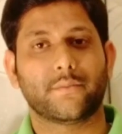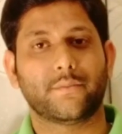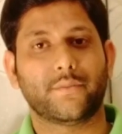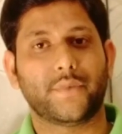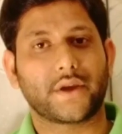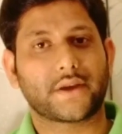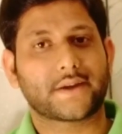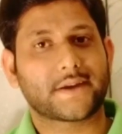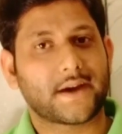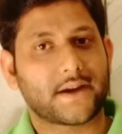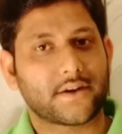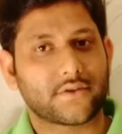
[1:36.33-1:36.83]

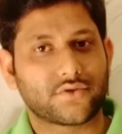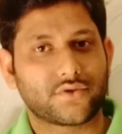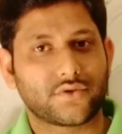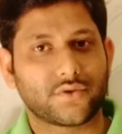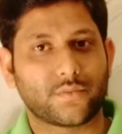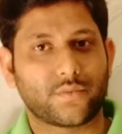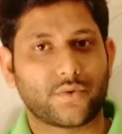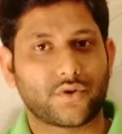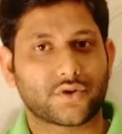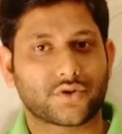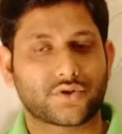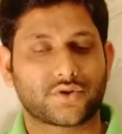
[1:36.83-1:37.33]
বেকার
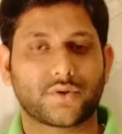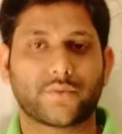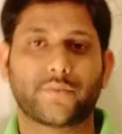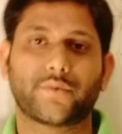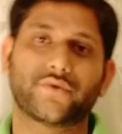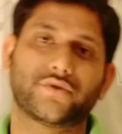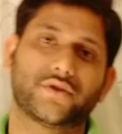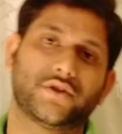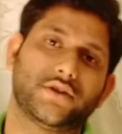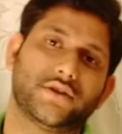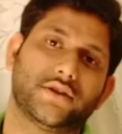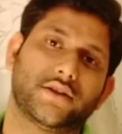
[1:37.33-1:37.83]
যুবক
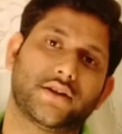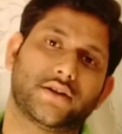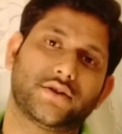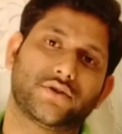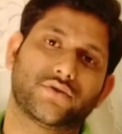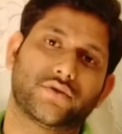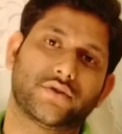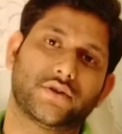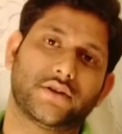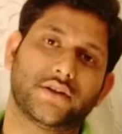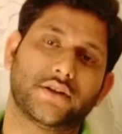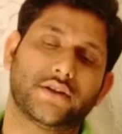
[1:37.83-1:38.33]
যুবতীদের
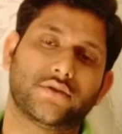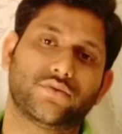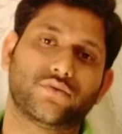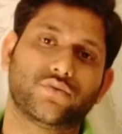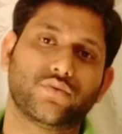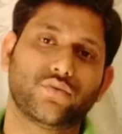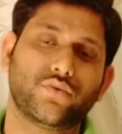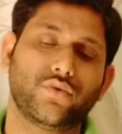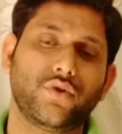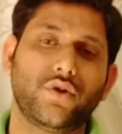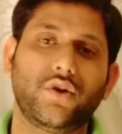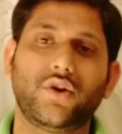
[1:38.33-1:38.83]
জন্য
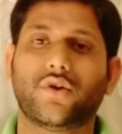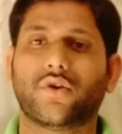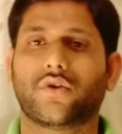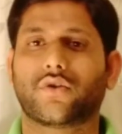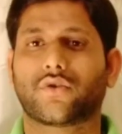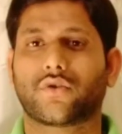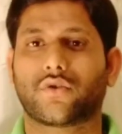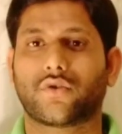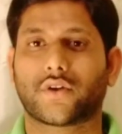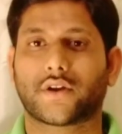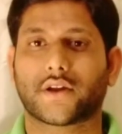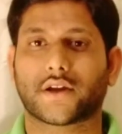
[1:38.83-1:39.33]
দুই
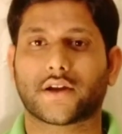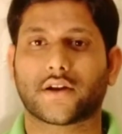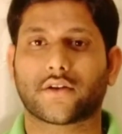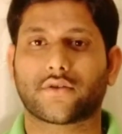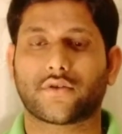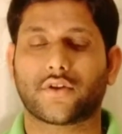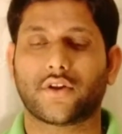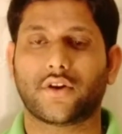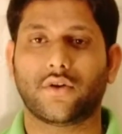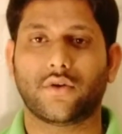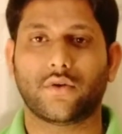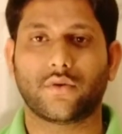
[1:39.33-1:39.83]
লক্ষ টাকা
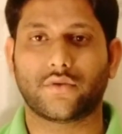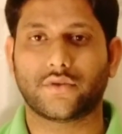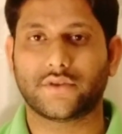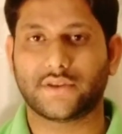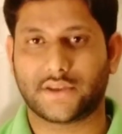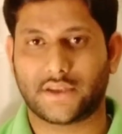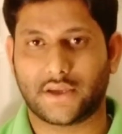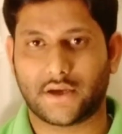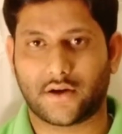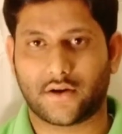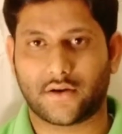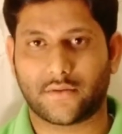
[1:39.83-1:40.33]
করে লোন
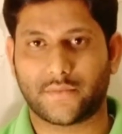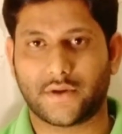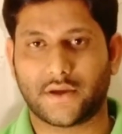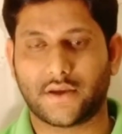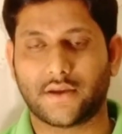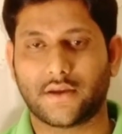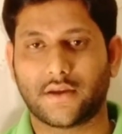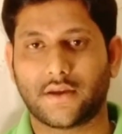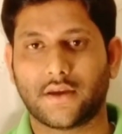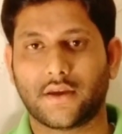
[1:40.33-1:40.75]
দেওয়া হবে